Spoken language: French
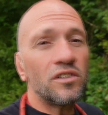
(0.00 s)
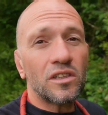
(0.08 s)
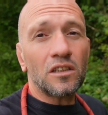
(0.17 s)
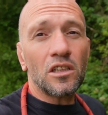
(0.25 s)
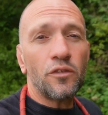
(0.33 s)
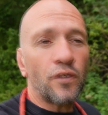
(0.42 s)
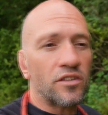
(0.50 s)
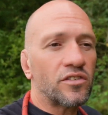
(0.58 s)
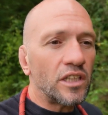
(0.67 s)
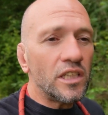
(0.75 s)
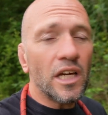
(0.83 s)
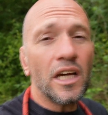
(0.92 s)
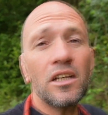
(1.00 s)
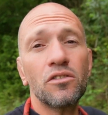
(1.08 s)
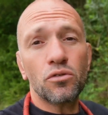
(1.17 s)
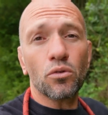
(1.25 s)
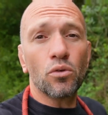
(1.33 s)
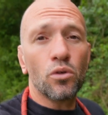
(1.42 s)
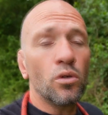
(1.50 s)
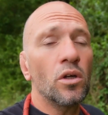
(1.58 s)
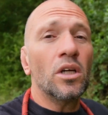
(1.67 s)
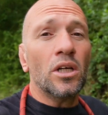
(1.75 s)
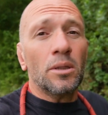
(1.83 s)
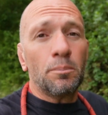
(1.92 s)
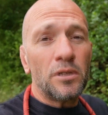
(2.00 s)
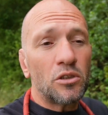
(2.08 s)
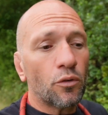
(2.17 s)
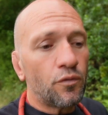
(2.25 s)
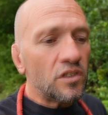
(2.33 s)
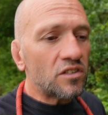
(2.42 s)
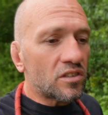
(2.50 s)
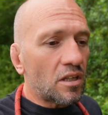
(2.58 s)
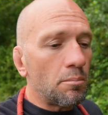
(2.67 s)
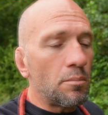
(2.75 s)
Catenifer saillie et sur le Pithiophis